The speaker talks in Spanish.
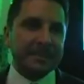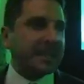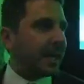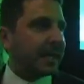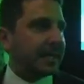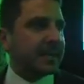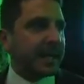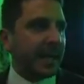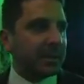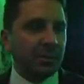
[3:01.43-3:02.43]
siga
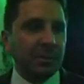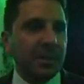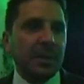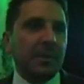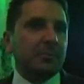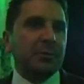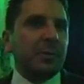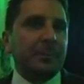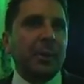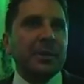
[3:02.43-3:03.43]
criticando, pues
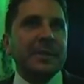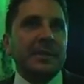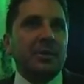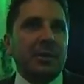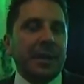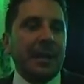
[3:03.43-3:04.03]
no importa, ¿no?